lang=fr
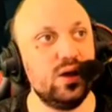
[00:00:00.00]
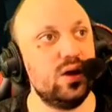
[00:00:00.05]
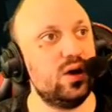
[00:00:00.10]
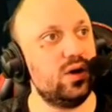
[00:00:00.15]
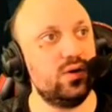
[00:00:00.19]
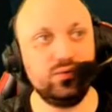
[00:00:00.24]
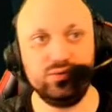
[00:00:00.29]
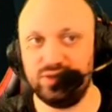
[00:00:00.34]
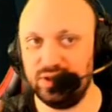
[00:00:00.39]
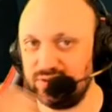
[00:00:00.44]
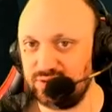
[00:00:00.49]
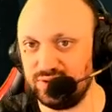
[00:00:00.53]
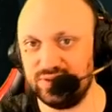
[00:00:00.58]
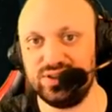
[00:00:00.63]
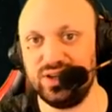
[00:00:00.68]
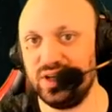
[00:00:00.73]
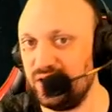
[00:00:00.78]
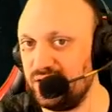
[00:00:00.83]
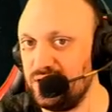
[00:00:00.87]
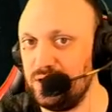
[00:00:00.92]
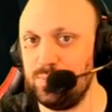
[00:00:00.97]
Vous êtes
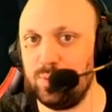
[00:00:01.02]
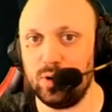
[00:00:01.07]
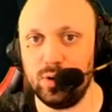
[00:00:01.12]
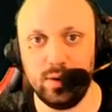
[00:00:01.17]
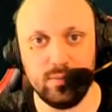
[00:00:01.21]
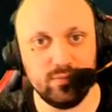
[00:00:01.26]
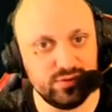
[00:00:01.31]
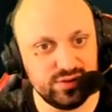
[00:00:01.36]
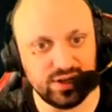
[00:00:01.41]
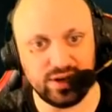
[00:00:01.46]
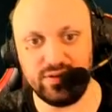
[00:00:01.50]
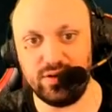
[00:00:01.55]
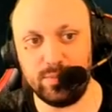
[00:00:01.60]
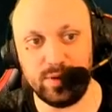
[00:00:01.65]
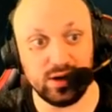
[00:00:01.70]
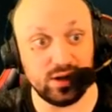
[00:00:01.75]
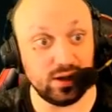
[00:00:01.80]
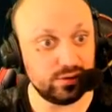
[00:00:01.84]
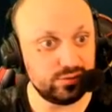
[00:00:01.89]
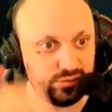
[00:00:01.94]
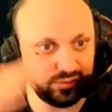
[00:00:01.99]
censé régler le problème, vous arrivez à
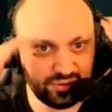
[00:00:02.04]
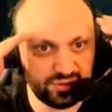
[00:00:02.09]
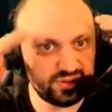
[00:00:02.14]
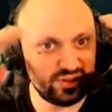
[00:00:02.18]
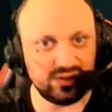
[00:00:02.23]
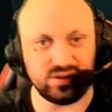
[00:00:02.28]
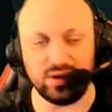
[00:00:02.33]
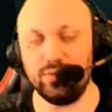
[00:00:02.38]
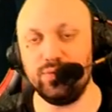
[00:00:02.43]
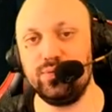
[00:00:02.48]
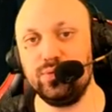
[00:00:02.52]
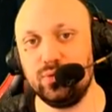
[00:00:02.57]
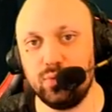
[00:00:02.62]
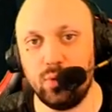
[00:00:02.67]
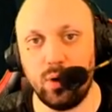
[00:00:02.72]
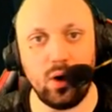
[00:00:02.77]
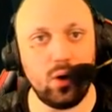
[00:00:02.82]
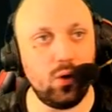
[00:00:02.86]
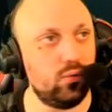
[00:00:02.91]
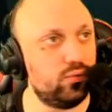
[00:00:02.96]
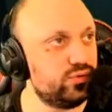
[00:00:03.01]
Maldraxxus, c'est un
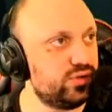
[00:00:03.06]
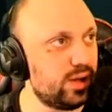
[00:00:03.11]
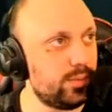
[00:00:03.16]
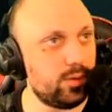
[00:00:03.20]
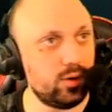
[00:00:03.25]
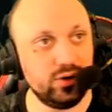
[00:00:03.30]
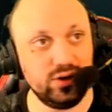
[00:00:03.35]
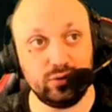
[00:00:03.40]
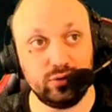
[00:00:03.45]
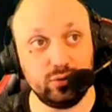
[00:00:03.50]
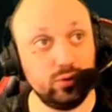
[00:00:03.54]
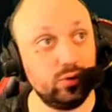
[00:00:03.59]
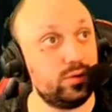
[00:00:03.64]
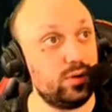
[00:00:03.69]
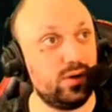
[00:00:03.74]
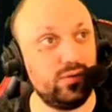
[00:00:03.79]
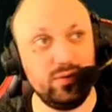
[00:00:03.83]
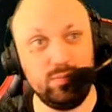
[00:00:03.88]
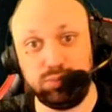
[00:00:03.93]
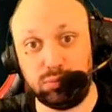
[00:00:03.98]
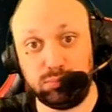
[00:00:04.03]
foutoir, on vous apprend des trucs et
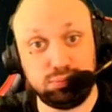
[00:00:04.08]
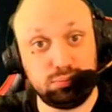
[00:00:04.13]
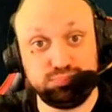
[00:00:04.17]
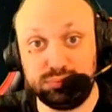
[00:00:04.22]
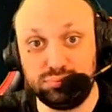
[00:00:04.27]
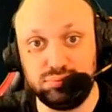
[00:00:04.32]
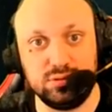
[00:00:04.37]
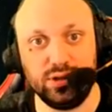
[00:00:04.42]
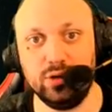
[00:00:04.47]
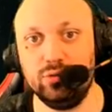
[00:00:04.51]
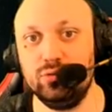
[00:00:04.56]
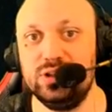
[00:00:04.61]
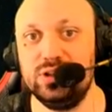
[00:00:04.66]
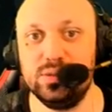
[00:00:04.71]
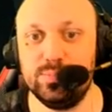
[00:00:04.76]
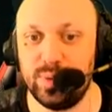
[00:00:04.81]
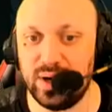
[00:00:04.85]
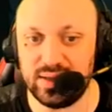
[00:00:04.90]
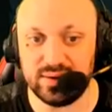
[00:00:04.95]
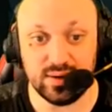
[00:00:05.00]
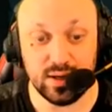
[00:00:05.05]
en fait, il y a tout qui
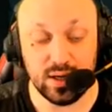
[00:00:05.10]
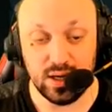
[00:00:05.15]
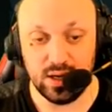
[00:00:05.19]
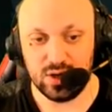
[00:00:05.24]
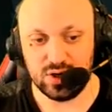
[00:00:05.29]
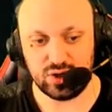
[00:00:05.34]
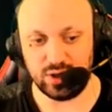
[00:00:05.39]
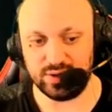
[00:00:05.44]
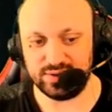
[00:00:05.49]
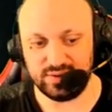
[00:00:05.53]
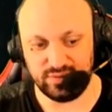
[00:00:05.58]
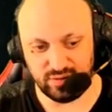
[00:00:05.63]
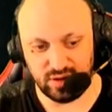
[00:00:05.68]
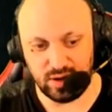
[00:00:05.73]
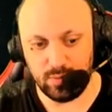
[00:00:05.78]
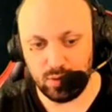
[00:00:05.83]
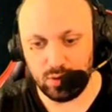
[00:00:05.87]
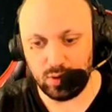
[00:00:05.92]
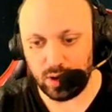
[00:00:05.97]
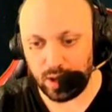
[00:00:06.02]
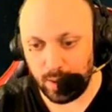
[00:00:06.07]
pète. Genre, c'est
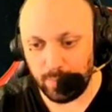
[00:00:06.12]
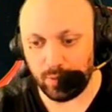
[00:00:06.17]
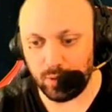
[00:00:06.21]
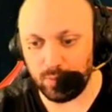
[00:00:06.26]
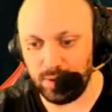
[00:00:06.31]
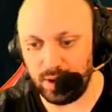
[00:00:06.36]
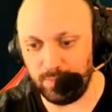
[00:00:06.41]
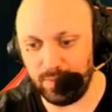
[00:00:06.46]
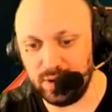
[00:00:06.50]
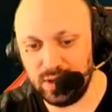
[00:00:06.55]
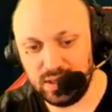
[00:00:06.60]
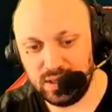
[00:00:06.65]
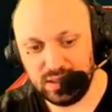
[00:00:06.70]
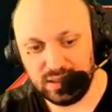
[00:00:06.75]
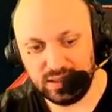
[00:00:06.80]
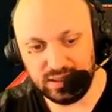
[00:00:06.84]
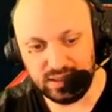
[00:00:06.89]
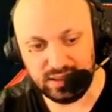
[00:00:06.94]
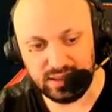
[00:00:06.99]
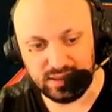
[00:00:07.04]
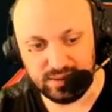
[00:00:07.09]
vraiment un problème.
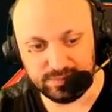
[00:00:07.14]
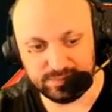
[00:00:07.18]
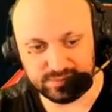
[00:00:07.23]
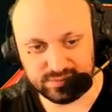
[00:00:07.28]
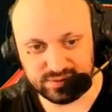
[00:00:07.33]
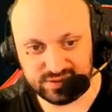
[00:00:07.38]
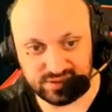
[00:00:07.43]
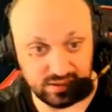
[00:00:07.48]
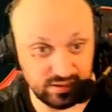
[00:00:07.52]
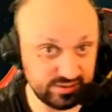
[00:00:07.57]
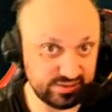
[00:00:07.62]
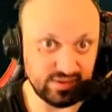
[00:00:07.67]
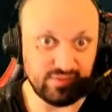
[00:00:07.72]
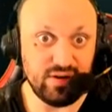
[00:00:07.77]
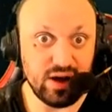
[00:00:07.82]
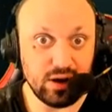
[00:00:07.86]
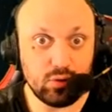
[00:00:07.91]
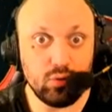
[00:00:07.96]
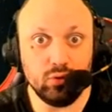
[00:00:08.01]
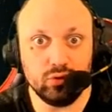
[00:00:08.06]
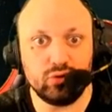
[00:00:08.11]
Et ça
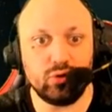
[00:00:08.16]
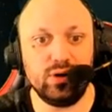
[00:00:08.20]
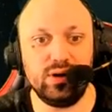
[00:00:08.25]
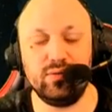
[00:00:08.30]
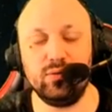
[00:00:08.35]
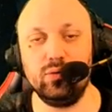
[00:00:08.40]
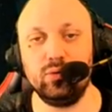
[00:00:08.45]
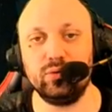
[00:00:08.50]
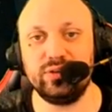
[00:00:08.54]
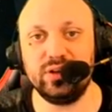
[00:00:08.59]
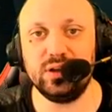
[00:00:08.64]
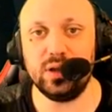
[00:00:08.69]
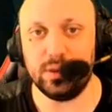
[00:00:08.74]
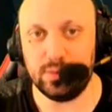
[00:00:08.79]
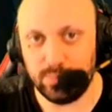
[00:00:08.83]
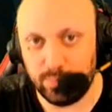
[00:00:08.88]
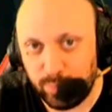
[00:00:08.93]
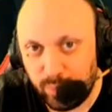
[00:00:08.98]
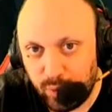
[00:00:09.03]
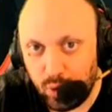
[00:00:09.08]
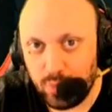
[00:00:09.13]
va contre les volontés
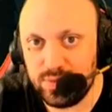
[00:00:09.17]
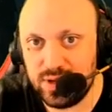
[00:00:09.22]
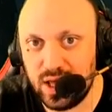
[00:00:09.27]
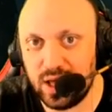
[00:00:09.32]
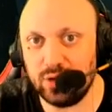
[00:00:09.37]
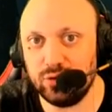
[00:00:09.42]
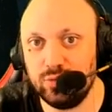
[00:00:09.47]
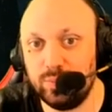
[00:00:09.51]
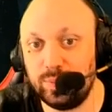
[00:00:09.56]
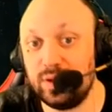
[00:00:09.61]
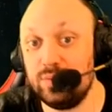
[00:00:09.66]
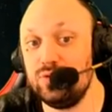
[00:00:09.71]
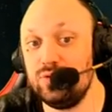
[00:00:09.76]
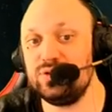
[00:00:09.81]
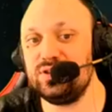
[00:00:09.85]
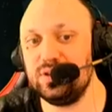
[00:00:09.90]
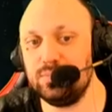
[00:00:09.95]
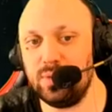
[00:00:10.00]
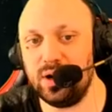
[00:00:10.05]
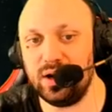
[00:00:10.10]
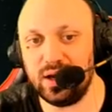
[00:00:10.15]
premières du Primus
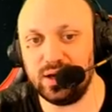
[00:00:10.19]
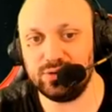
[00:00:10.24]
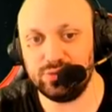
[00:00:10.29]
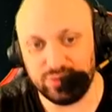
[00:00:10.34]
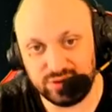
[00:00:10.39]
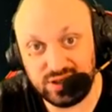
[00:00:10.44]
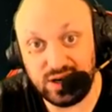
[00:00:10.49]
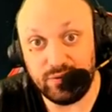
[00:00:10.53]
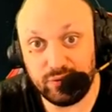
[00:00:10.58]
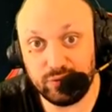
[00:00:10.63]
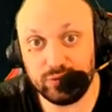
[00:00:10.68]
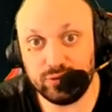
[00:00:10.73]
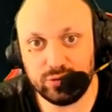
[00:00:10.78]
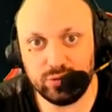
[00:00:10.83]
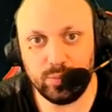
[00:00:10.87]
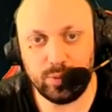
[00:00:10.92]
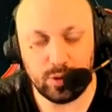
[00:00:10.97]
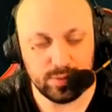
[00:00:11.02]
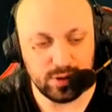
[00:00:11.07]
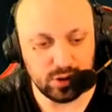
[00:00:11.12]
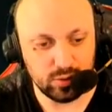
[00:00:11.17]
et de Malraxus, de la fonction
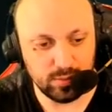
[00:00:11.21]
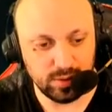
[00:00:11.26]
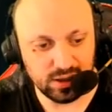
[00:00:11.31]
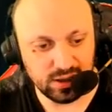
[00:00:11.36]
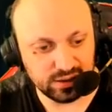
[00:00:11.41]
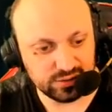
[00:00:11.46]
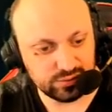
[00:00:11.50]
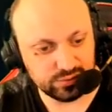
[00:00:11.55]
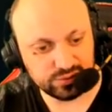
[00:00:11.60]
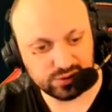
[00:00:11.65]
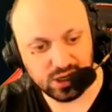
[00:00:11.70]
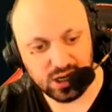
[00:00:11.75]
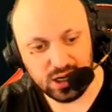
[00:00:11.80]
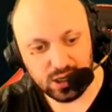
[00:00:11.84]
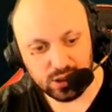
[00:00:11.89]
première de Malraxus.